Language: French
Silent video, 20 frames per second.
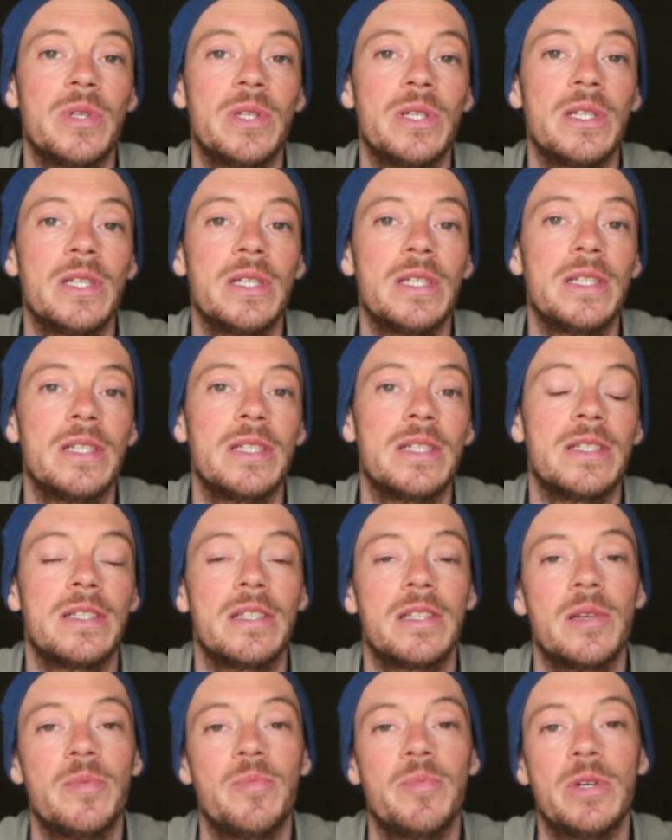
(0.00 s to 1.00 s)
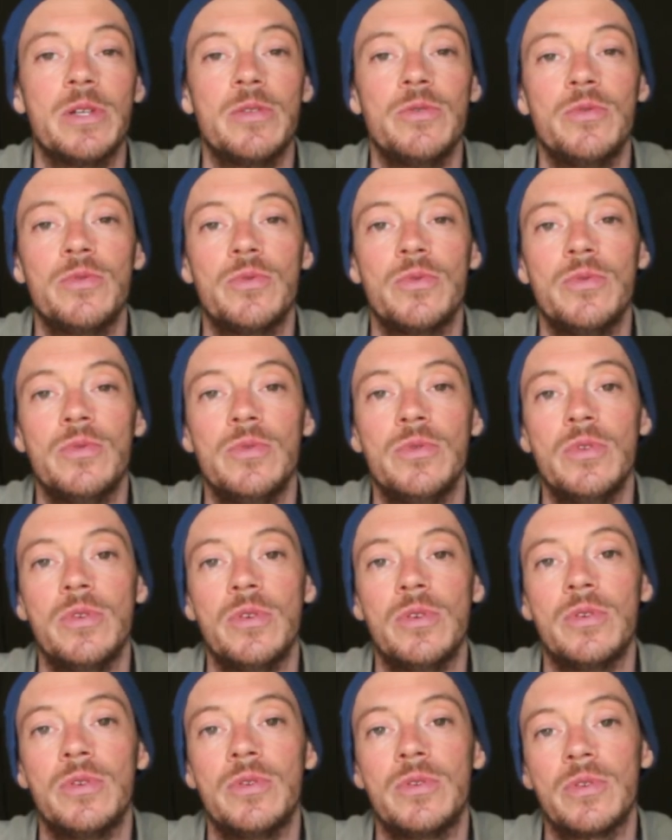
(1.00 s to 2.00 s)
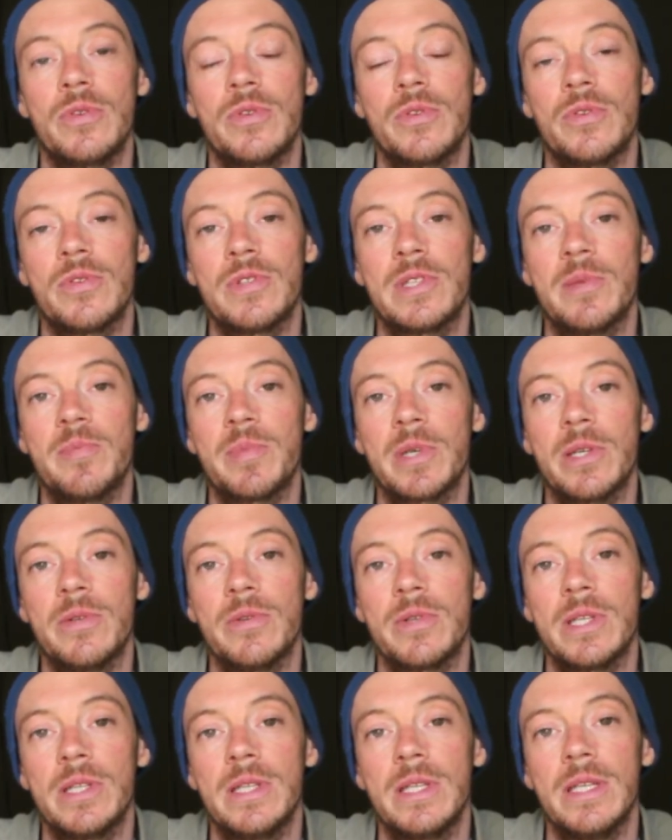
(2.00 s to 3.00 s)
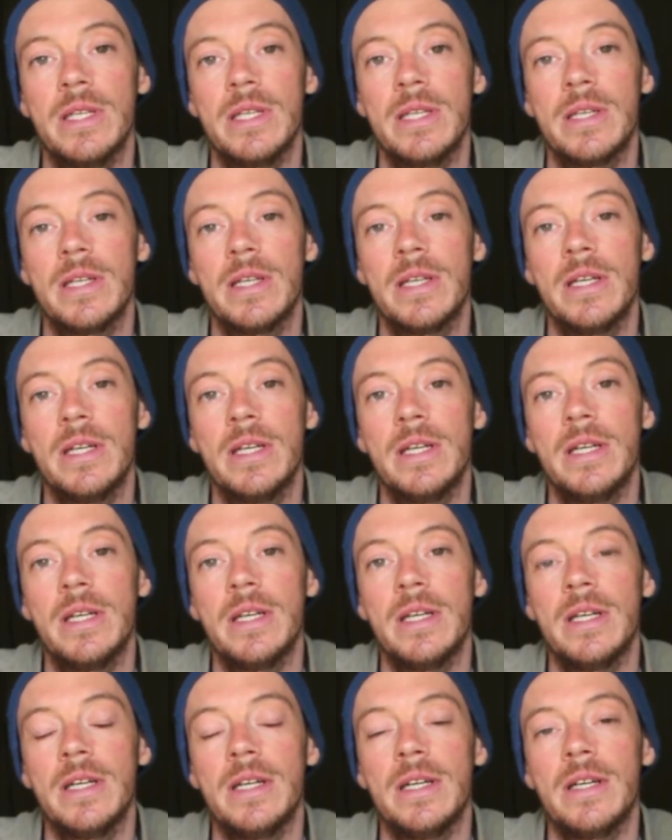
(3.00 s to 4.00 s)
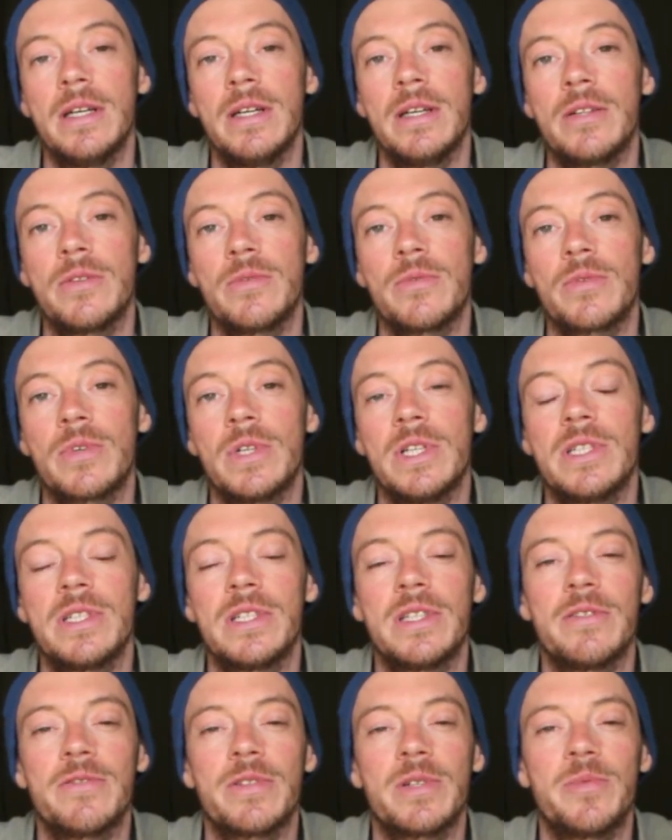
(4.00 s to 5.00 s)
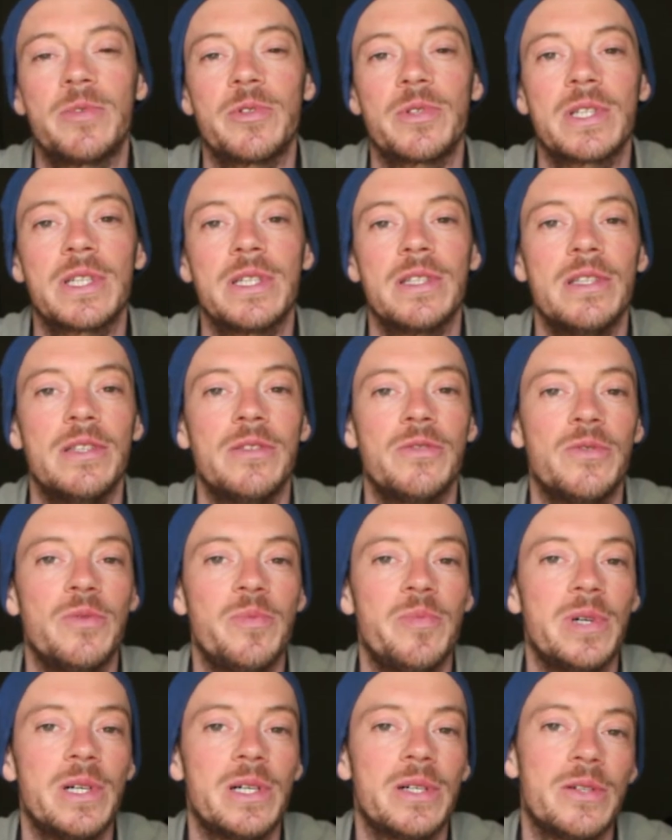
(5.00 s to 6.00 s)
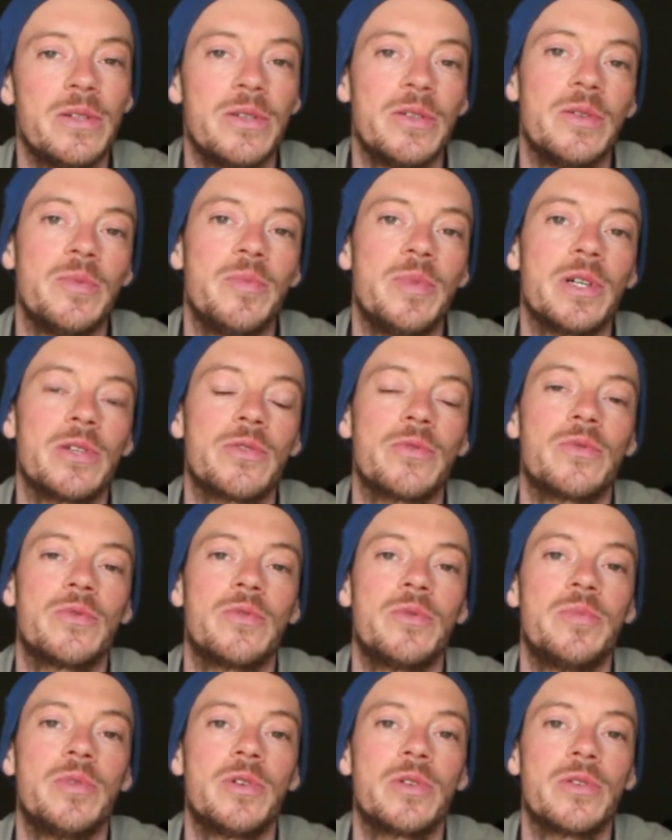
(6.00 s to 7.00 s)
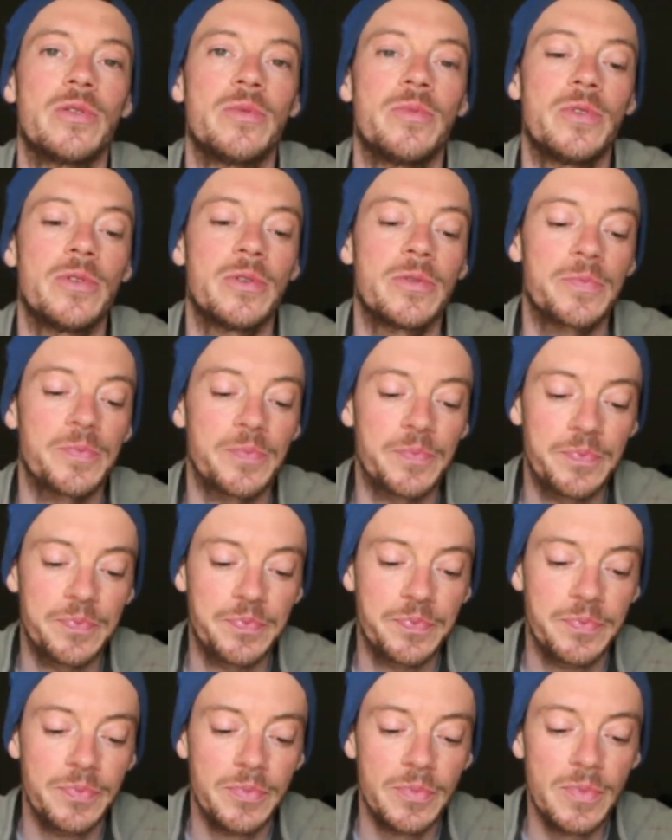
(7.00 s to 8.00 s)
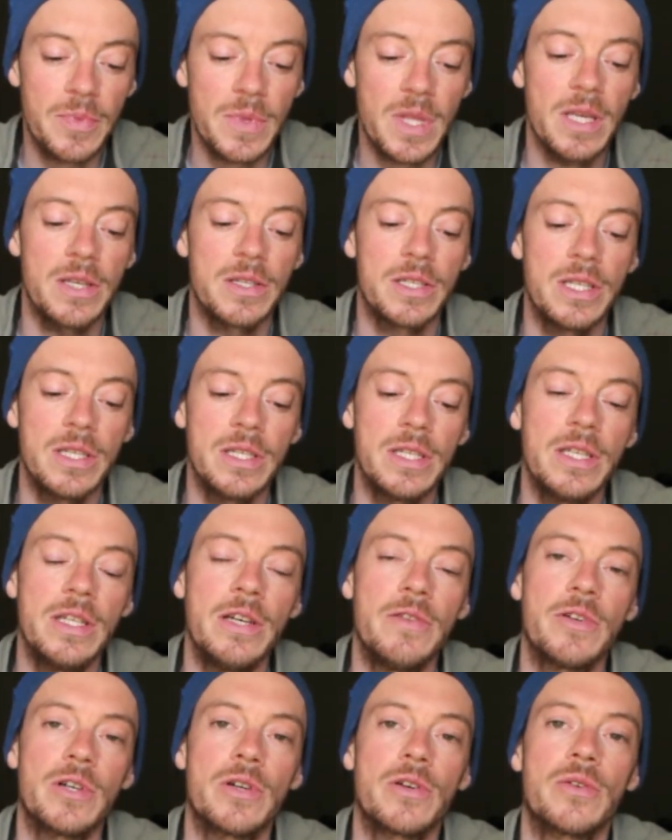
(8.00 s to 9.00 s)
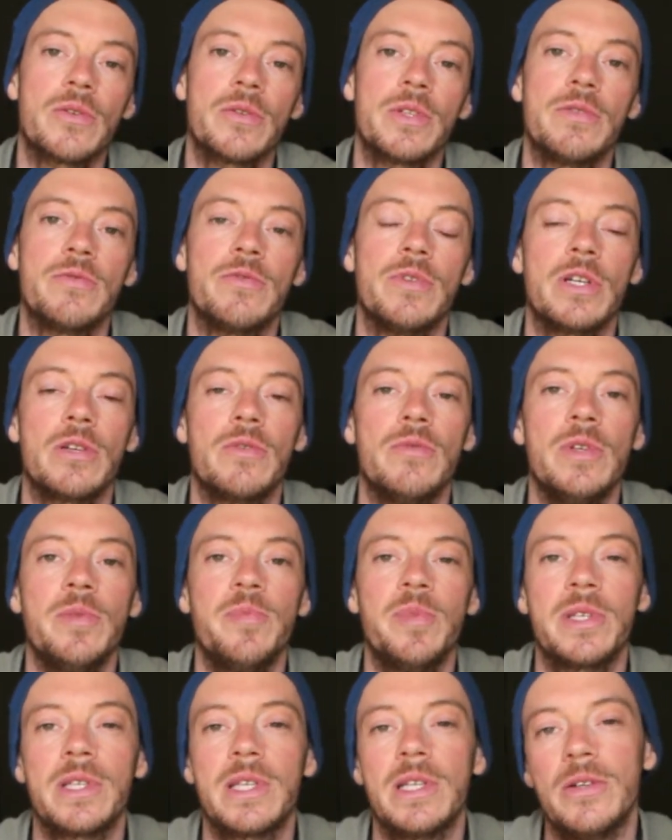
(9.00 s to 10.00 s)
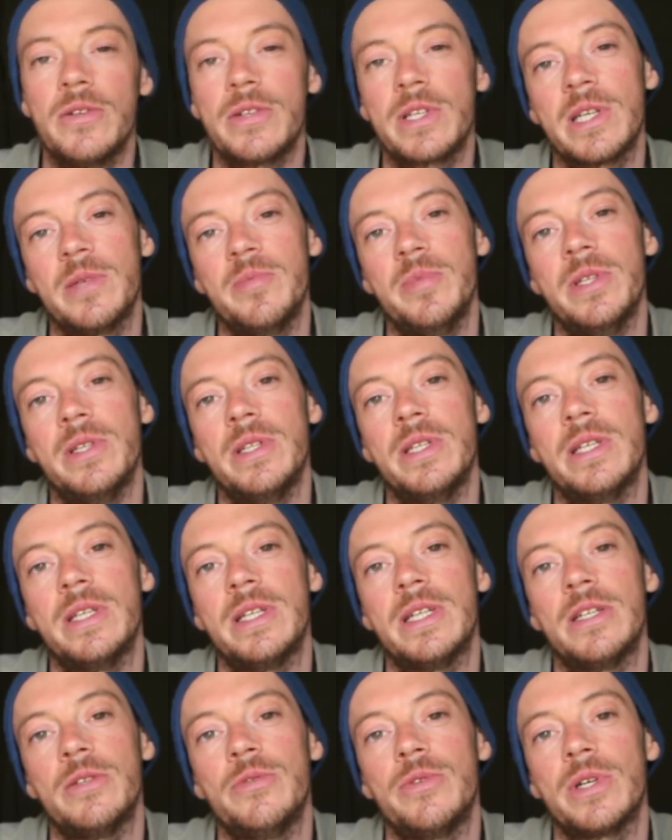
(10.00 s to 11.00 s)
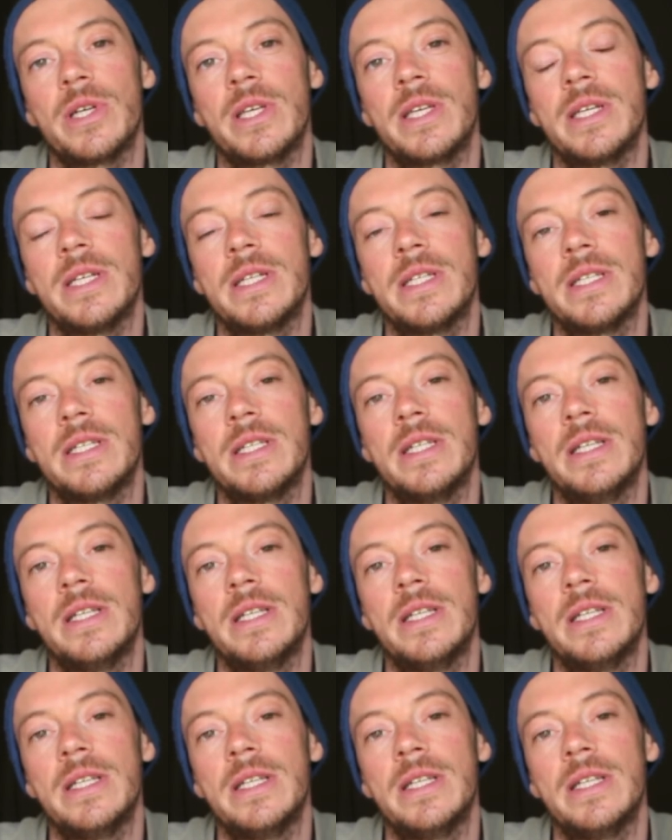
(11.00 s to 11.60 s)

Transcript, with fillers: et j'étais pas du tout dans, ses priorités. Donc là, j'étais vraiment très déçu par, euh, par son comportement. J'ai essayé d'avoir un rendez-vous avec lui parce qu'il a un cabinet à l'Orica.